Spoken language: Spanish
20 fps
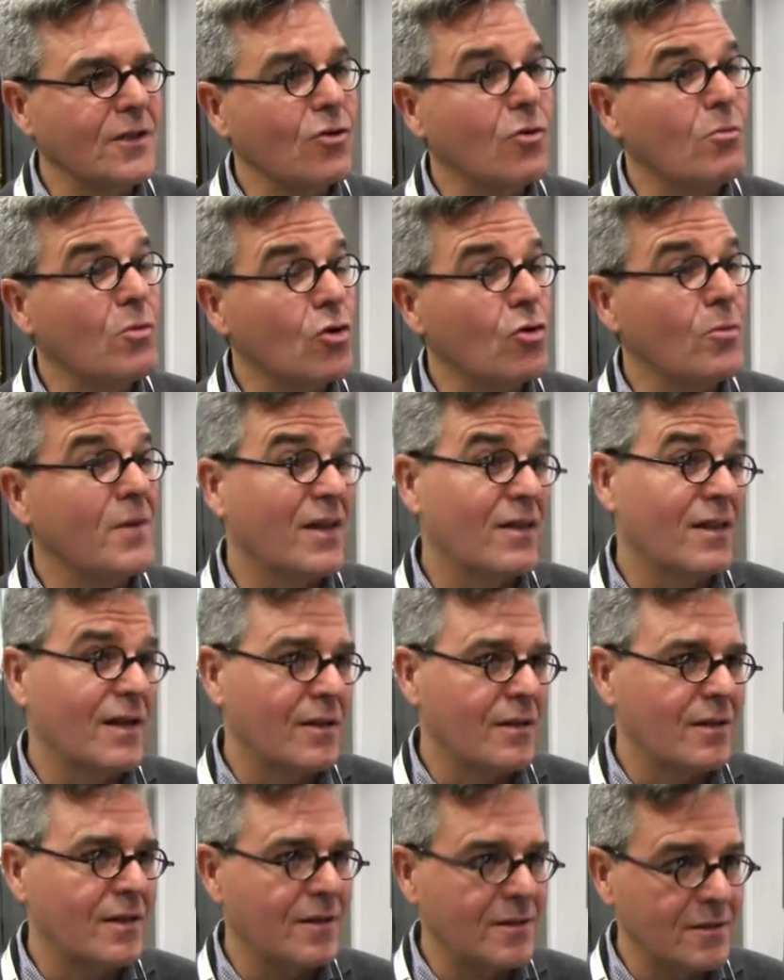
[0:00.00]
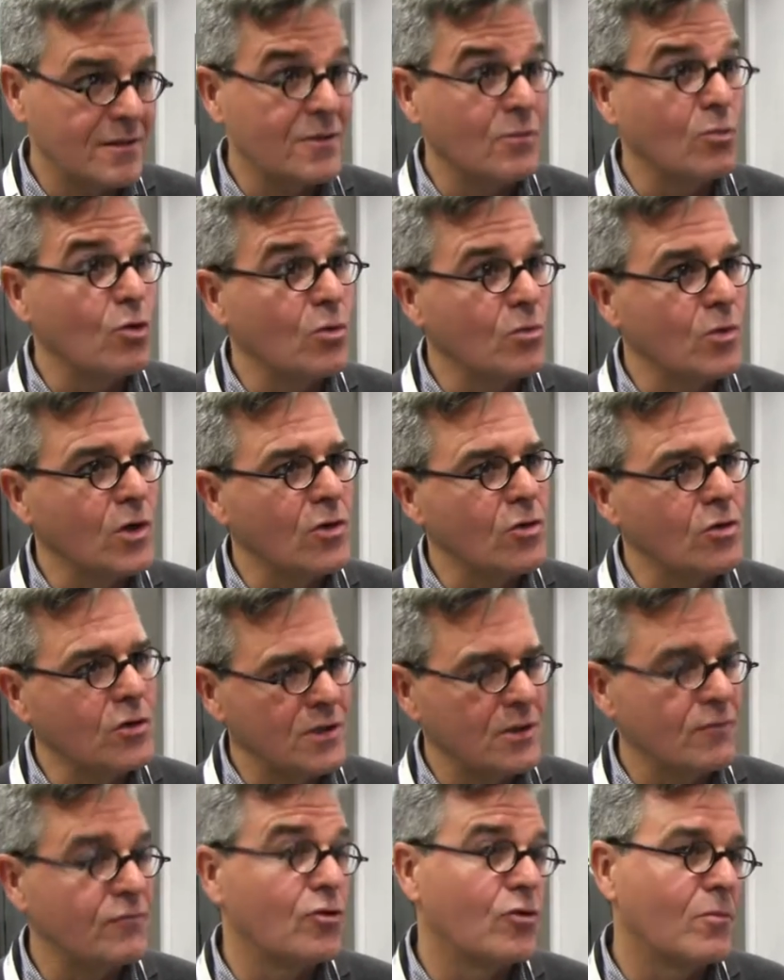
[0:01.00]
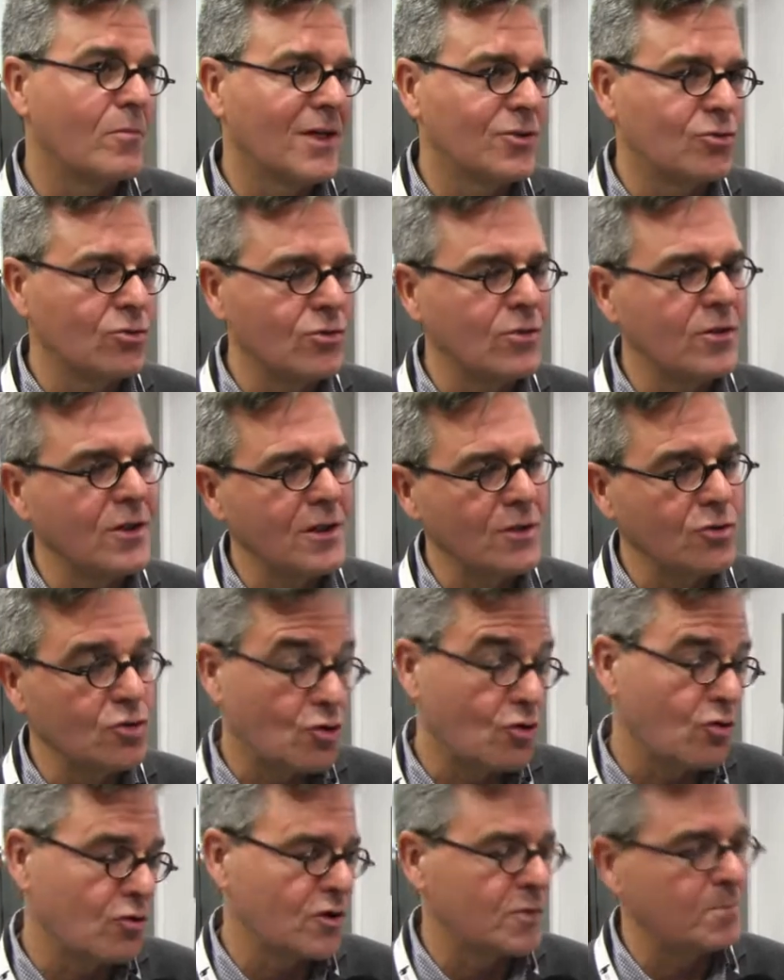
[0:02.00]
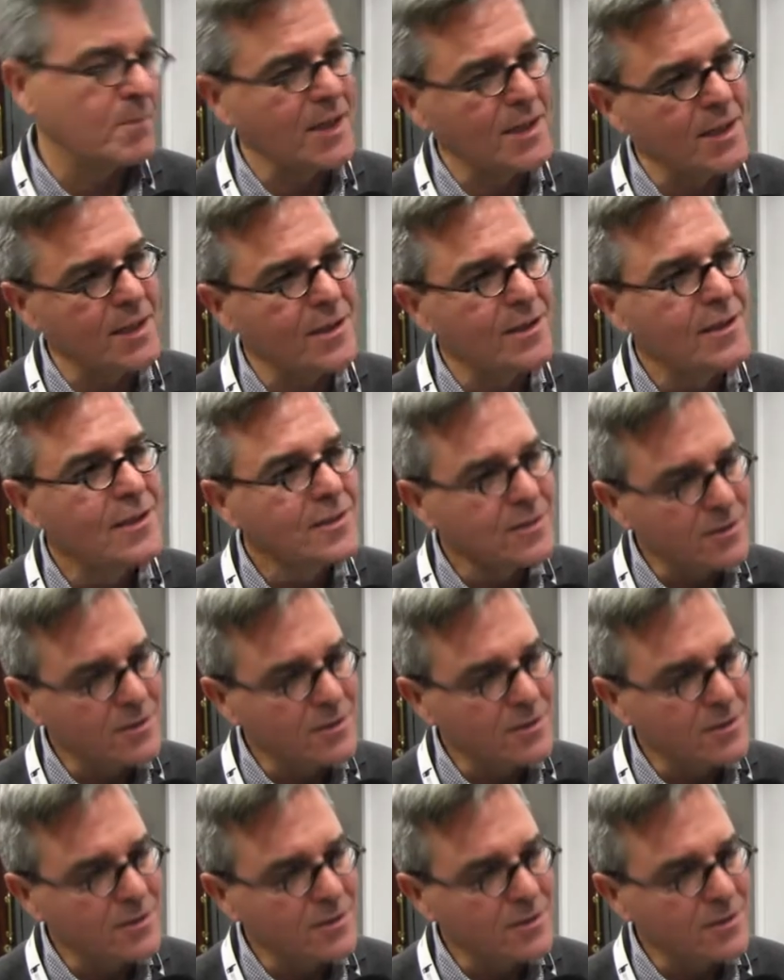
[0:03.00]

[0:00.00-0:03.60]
cómo comercializar y distribuir mejor ese formato, no solo en España,